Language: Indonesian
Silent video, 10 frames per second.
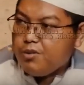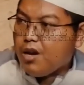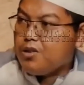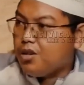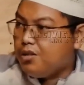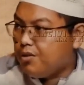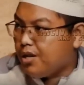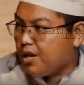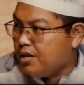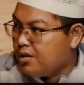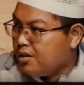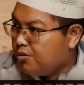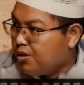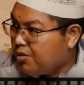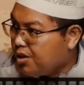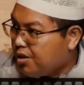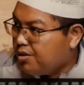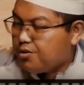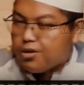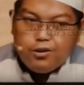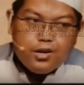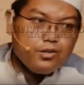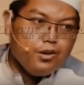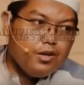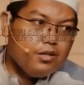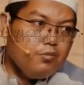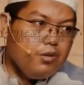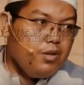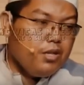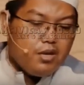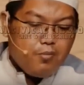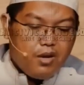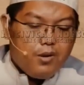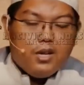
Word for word: e, Wali Songo yang salah satunya adalah e,